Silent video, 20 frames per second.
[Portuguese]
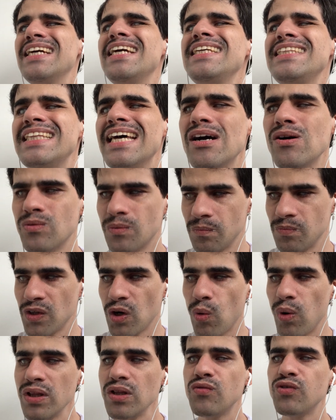Então,
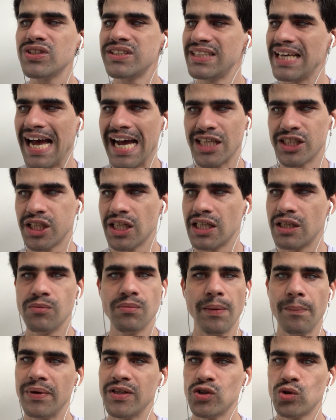quando você acha que
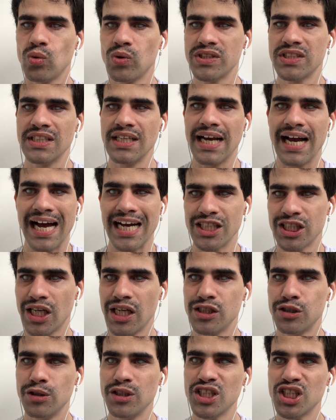uma pessoa se encaixa
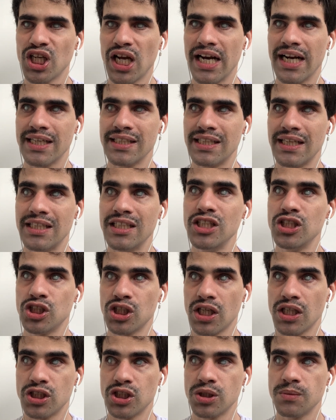nas mesmas
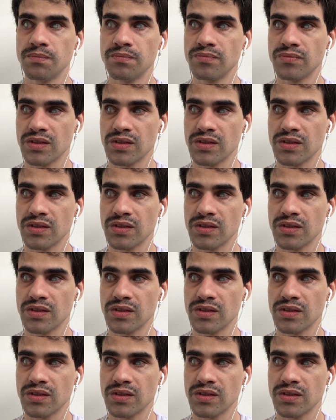características